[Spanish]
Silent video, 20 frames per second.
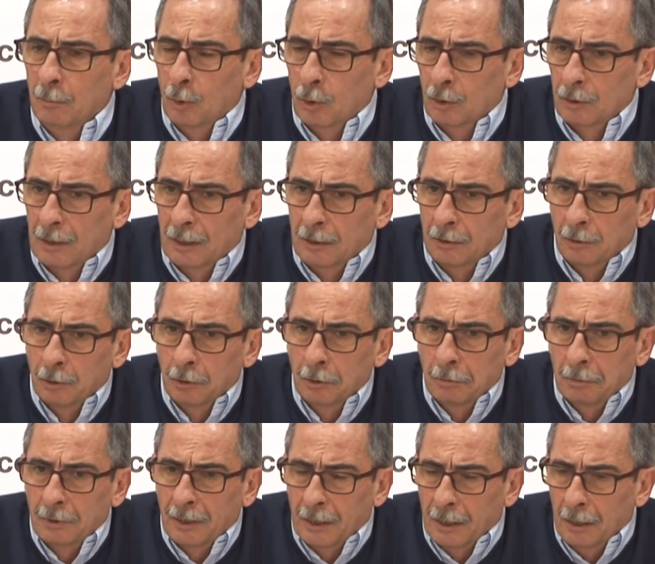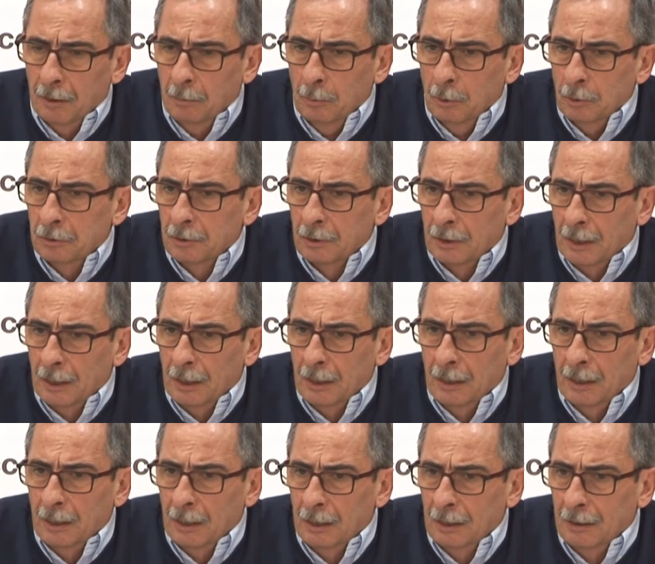Por tanto, creemos
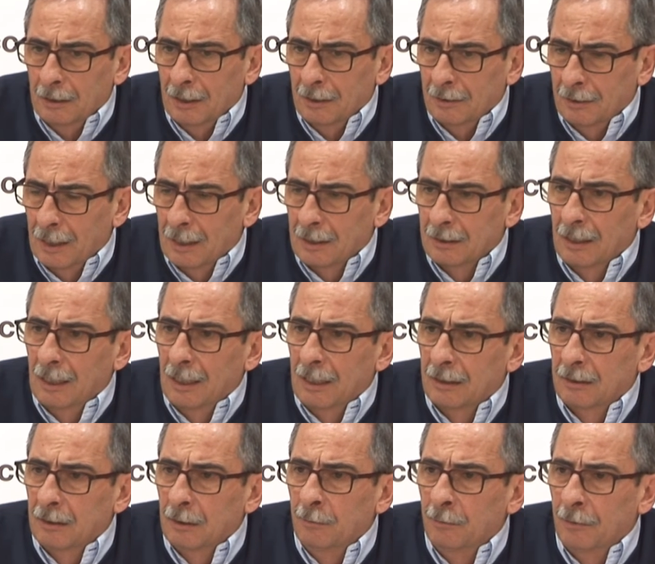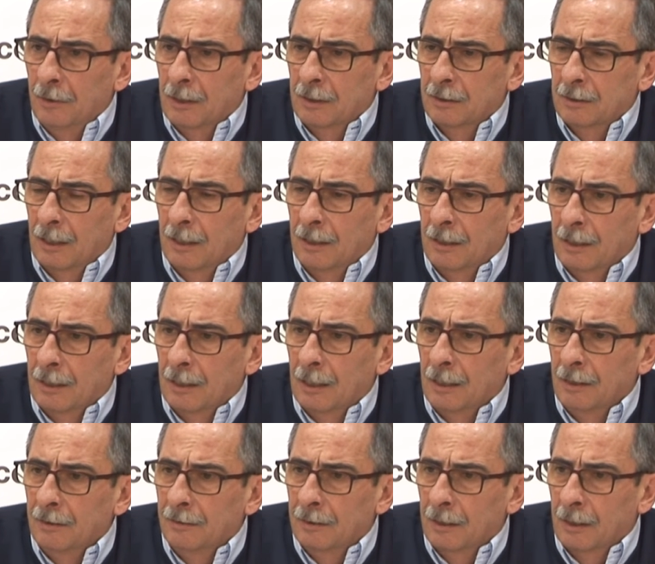que eh, detrás de las cifras hay que
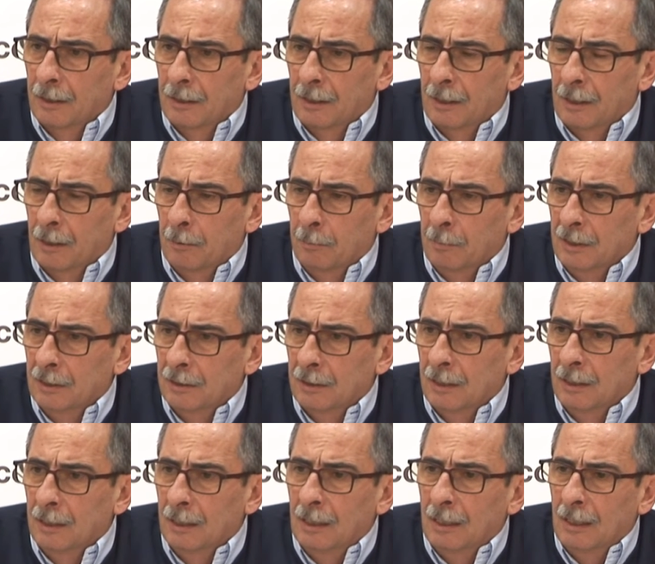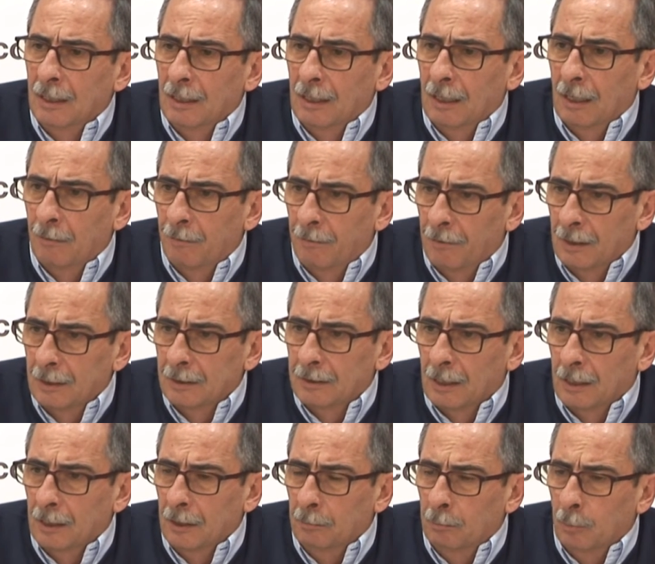analizar claramente la
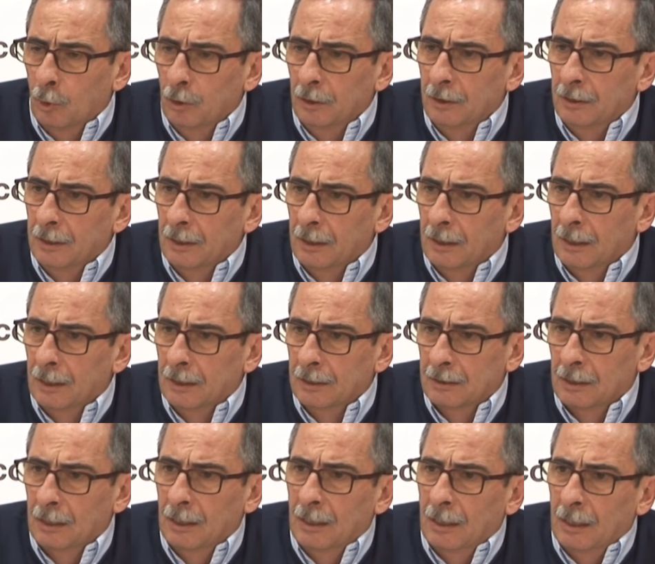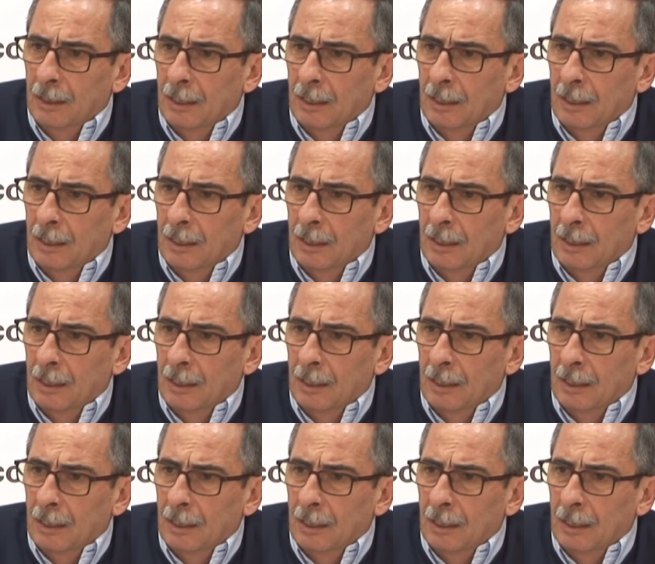falta de políticas